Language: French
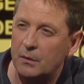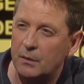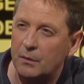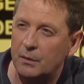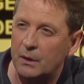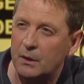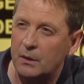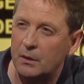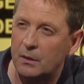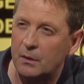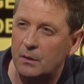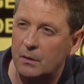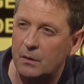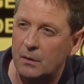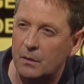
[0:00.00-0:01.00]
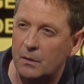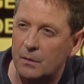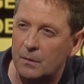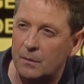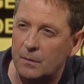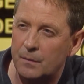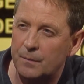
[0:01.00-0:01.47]
Alors que ce sont des films grand
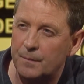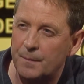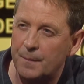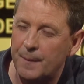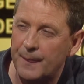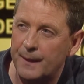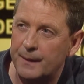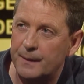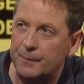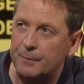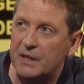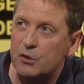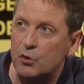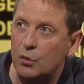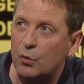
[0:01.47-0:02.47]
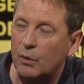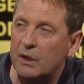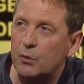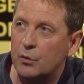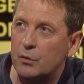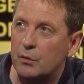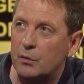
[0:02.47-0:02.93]
public. Mais je crois
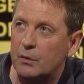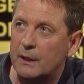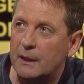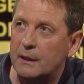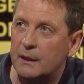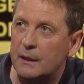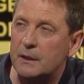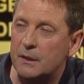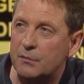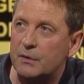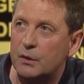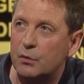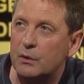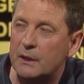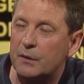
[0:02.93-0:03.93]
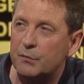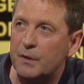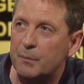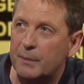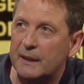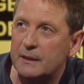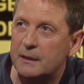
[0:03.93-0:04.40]
que la, difficulté
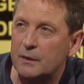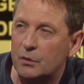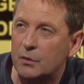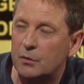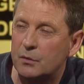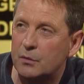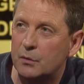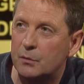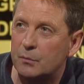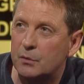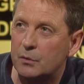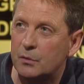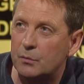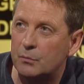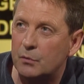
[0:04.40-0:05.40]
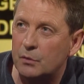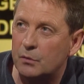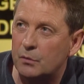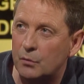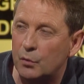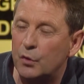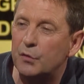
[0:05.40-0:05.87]
fait partie de, de
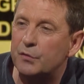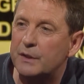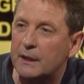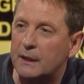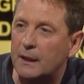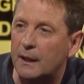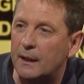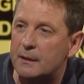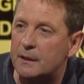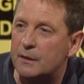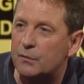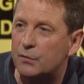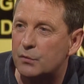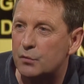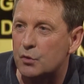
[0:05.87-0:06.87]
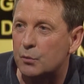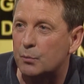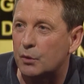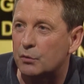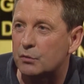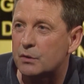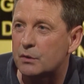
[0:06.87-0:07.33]
mon levier créatif, je
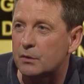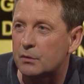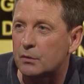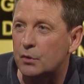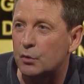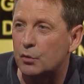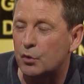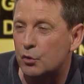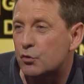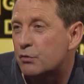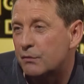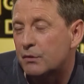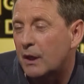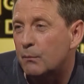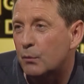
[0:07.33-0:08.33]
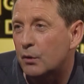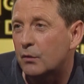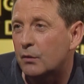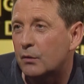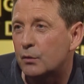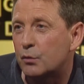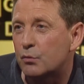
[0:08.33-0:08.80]
pense. Quand, je suis
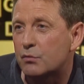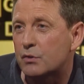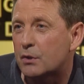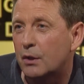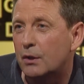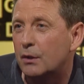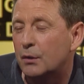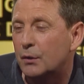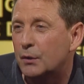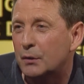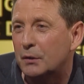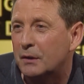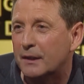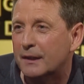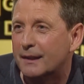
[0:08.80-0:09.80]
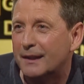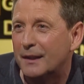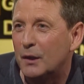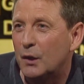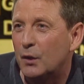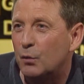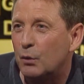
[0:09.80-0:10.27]
vraiment. Euh, ah oui, c'est ça, vous euh, rajoutez des
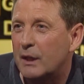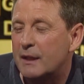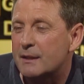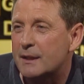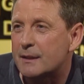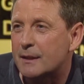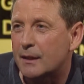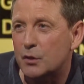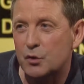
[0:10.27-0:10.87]
galères. Quoi. Oui, c'est ça,